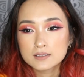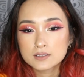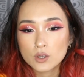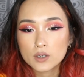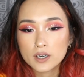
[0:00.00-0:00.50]

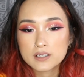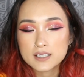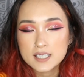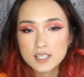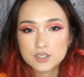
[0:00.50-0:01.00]
都可以
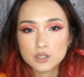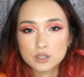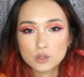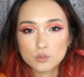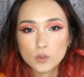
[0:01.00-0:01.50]
接受
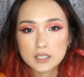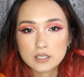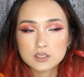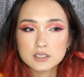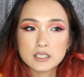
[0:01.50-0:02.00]
的味道，
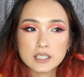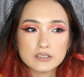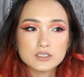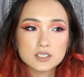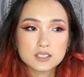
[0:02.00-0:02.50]
就是你
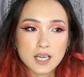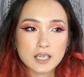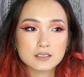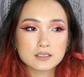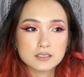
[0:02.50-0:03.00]
日
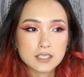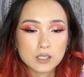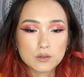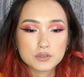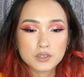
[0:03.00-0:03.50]
常你
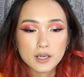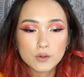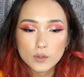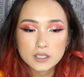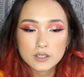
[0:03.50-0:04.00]
可能就说，哎，
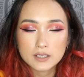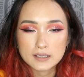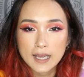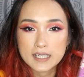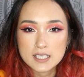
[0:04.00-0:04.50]
味道有点
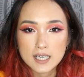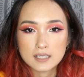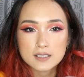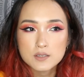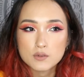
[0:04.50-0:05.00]
太香。
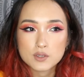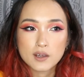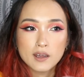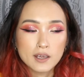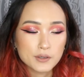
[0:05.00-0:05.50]
但是我觉
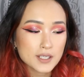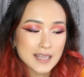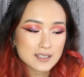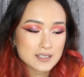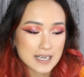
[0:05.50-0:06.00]
得，因为
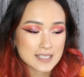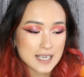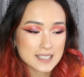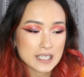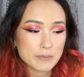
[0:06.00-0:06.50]
它都讲
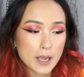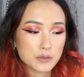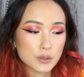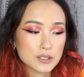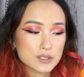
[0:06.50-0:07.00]
香榭派
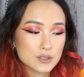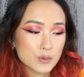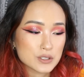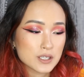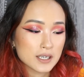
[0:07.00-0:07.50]
对，就是
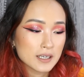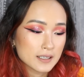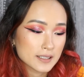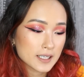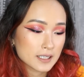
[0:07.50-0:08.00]
我觉得
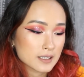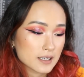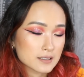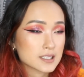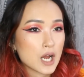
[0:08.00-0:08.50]
你可
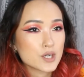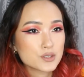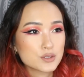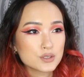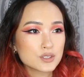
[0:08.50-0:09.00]
能想要
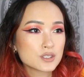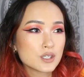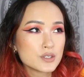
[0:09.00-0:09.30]
去。